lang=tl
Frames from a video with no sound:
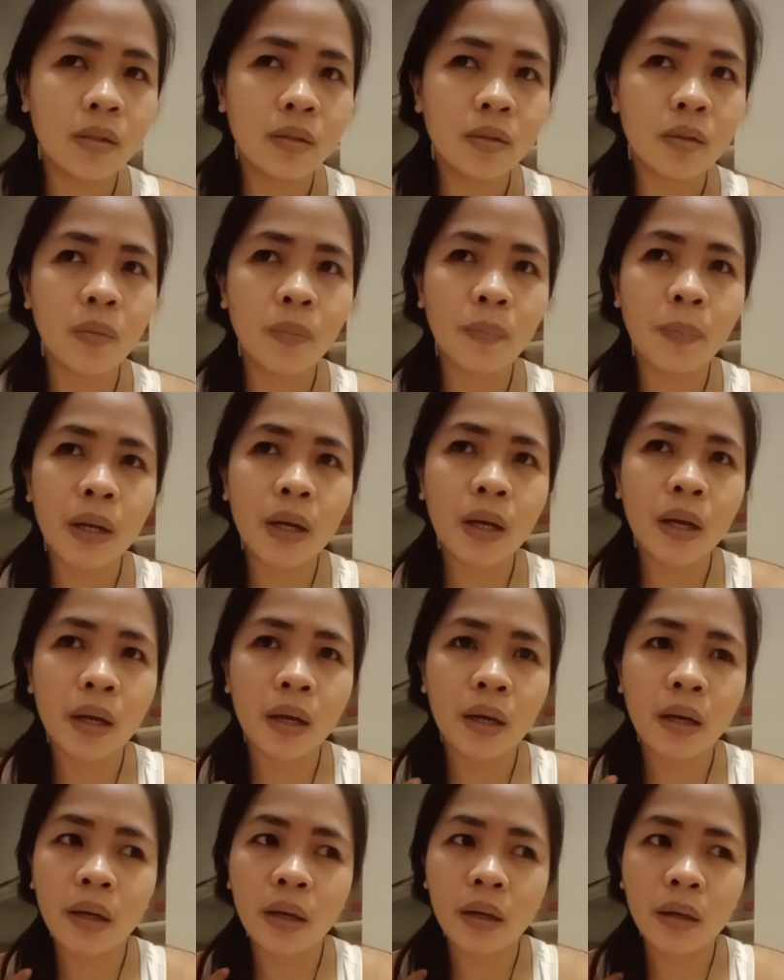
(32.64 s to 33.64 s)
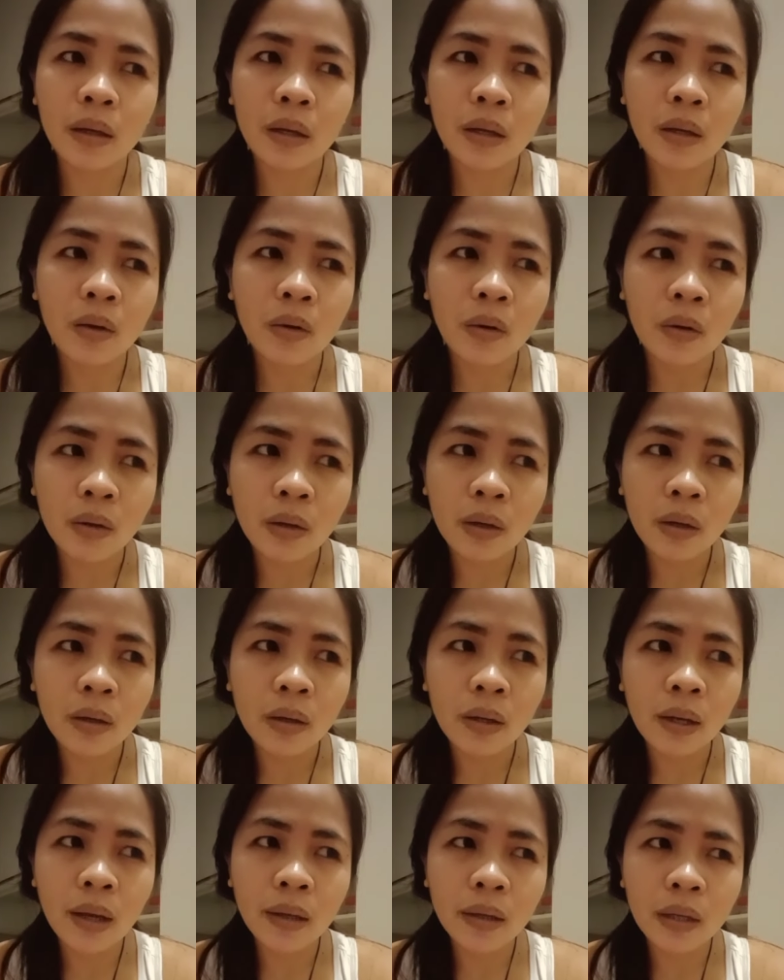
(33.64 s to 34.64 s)
So, pagka
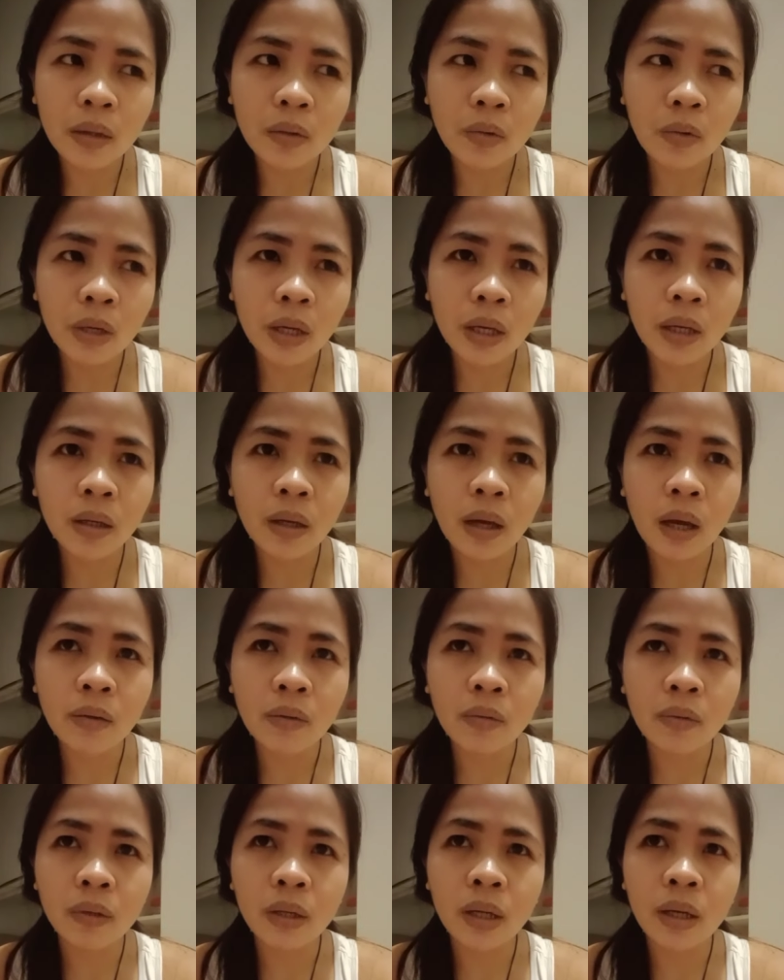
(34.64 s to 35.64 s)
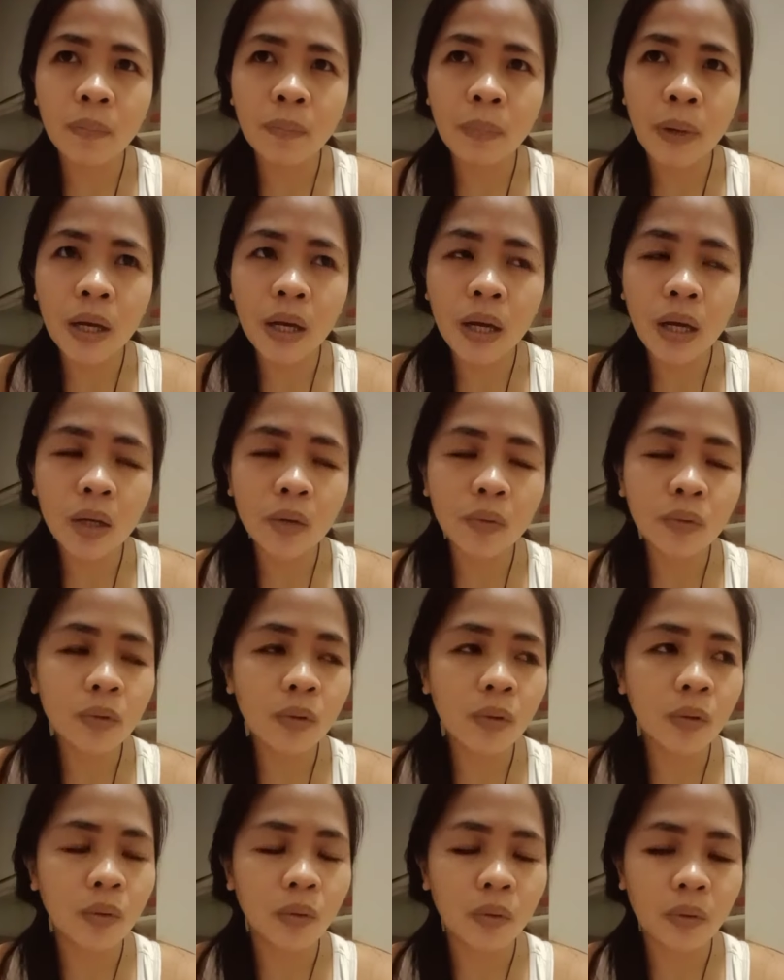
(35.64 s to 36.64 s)
login ko ng ano ng bank
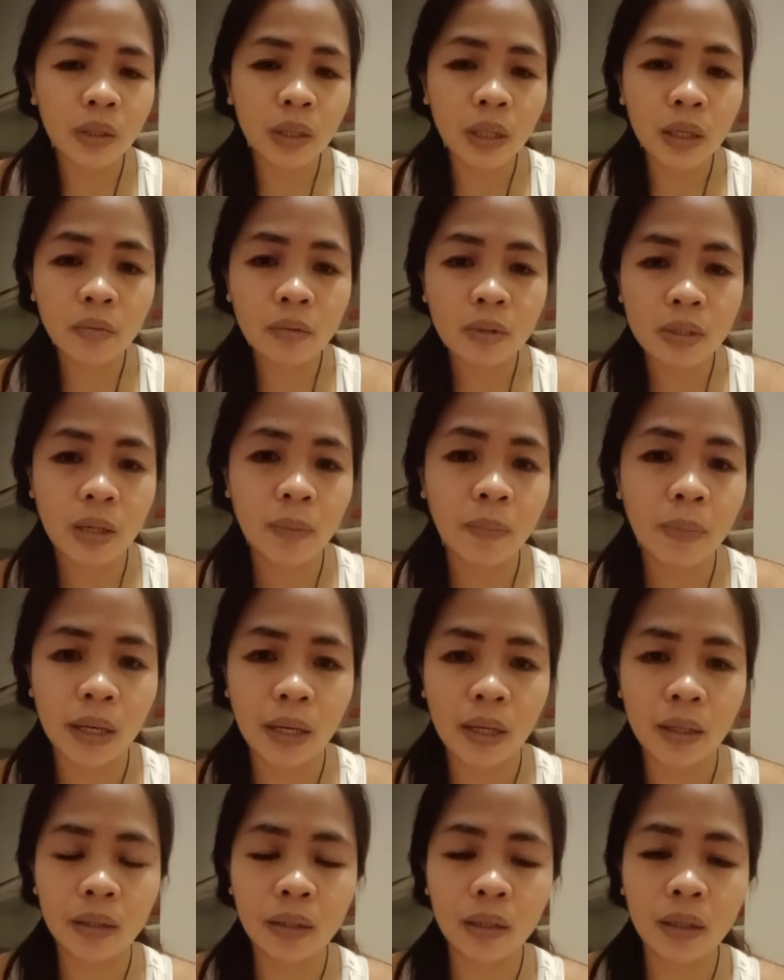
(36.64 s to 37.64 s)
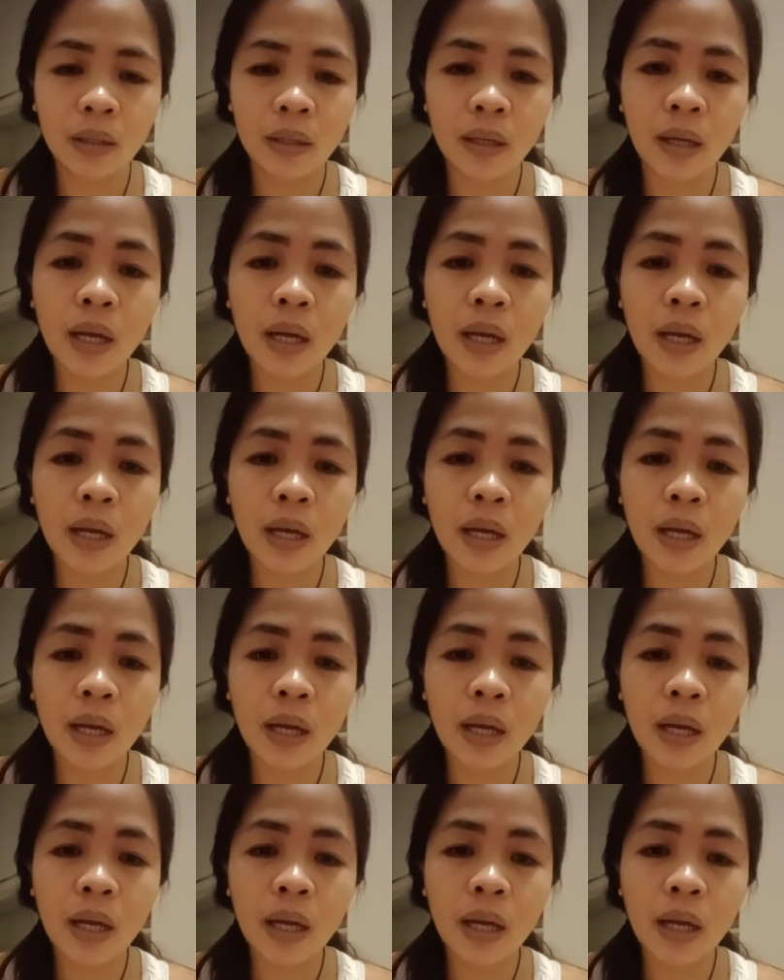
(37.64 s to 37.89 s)
account ko, hindi ko na siya malagin.